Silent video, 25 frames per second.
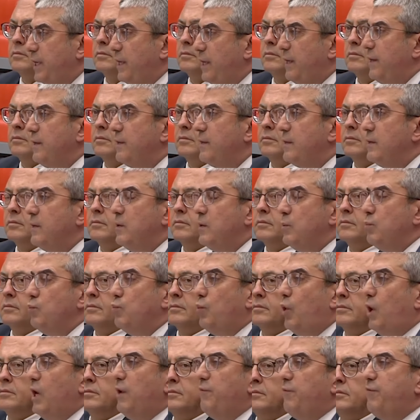ki
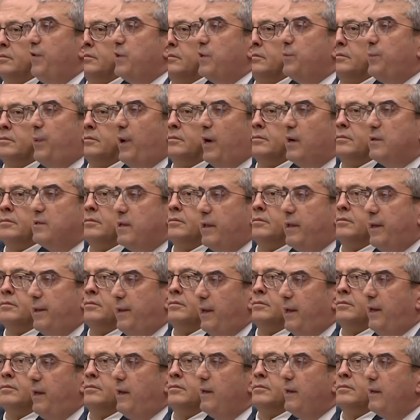muhalefet
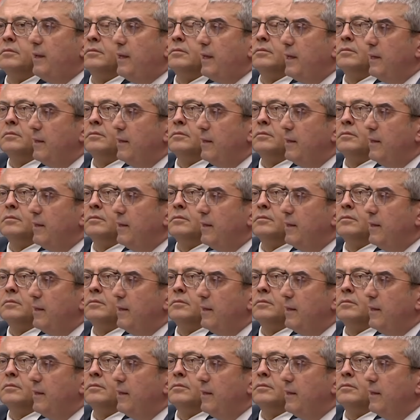partileri